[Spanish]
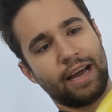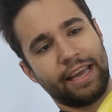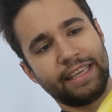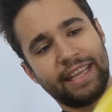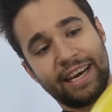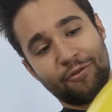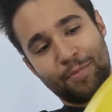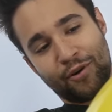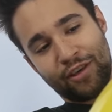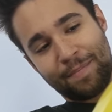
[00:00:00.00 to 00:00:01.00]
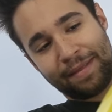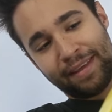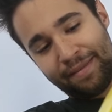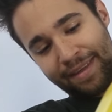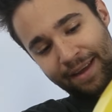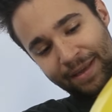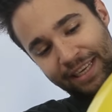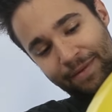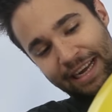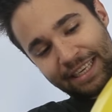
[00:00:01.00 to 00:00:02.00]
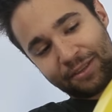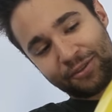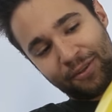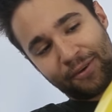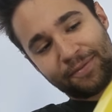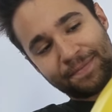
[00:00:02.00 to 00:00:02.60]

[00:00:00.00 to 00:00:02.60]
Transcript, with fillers: Hay que tener un poco de paciencia mientras va cayendo todo.